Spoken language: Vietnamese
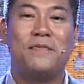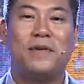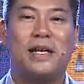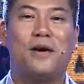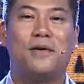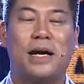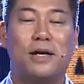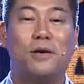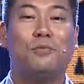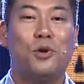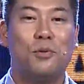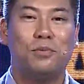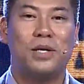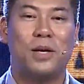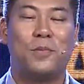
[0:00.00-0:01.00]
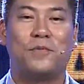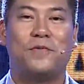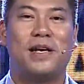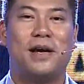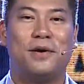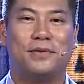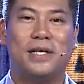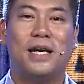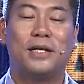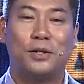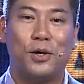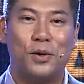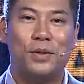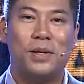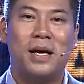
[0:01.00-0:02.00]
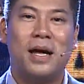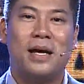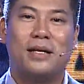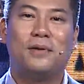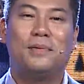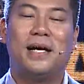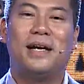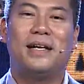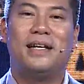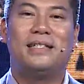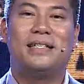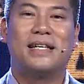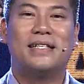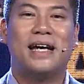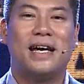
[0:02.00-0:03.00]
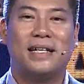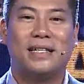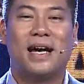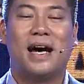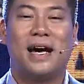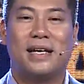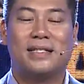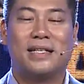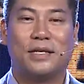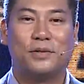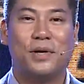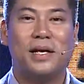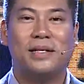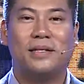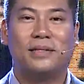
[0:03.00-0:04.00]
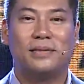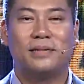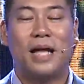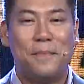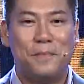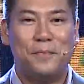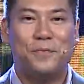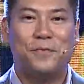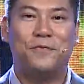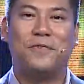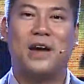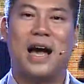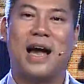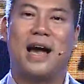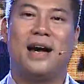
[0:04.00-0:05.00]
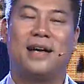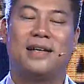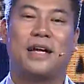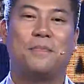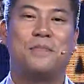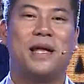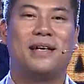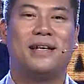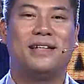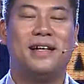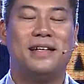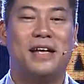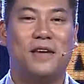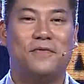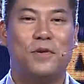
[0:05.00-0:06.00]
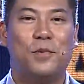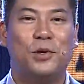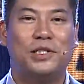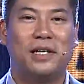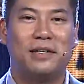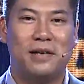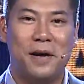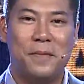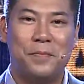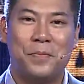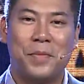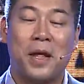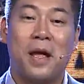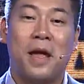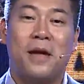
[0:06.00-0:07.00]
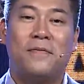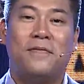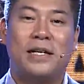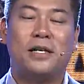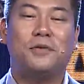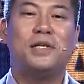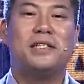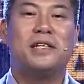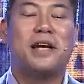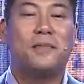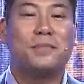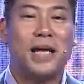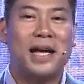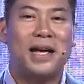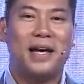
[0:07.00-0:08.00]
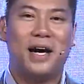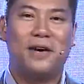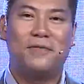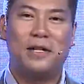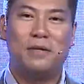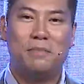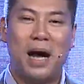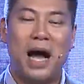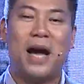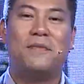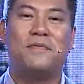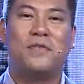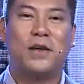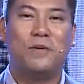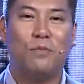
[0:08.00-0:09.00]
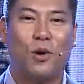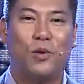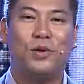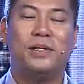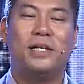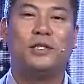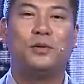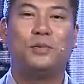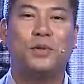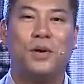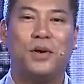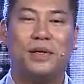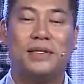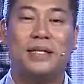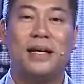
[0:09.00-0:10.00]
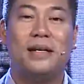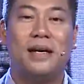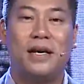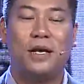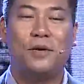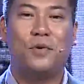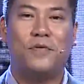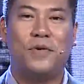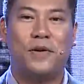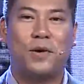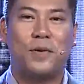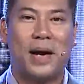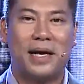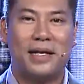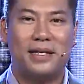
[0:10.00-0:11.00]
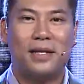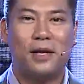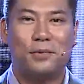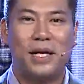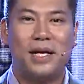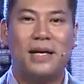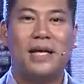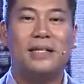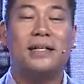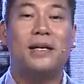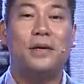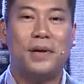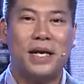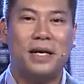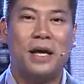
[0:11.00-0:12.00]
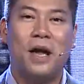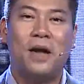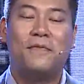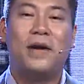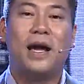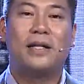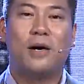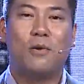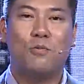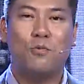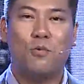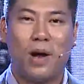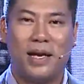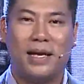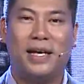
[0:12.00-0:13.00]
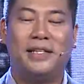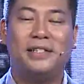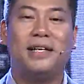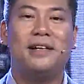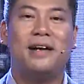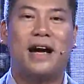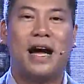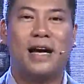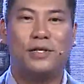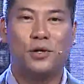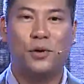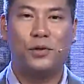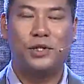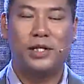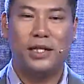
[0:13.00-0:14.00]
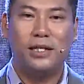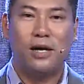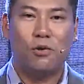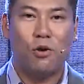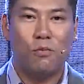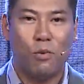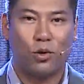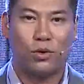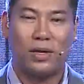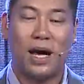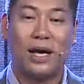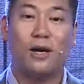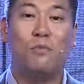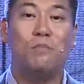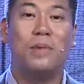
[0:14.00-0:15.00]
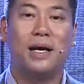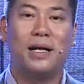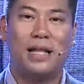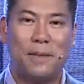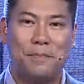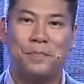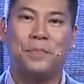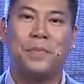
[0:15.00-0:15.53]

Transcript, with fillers: vật liệu gạch không nung là một vật liệu rất là tốt, đồng thời thì giá thành à, sản xuất thấp và đặc biệt là thân thiện với môi trường nữa. Và trong chương trình ngày hôm nay ở phần 3 và phần 4 thì chúng tôi sẽ đưa đến quý vị và các bạn những thông tin hết sức hữu ích về hệ thống quản lý chất lượng ISO 9001-2015